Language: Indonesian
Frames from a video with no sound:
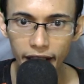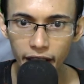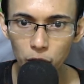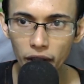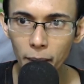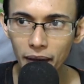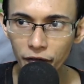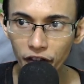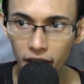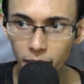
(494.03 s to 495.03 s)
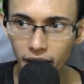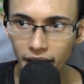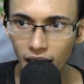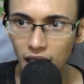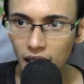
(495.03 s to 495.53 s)
kedua dapat fragment
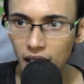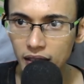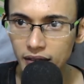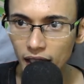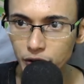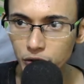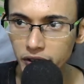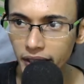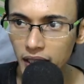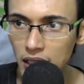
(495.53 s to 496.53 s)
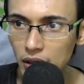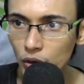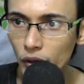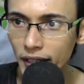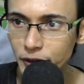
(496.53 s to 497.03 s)
ya selanjutnya
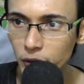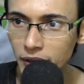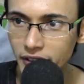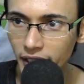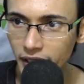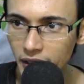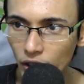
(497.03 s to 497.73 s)
gua akan coba cek di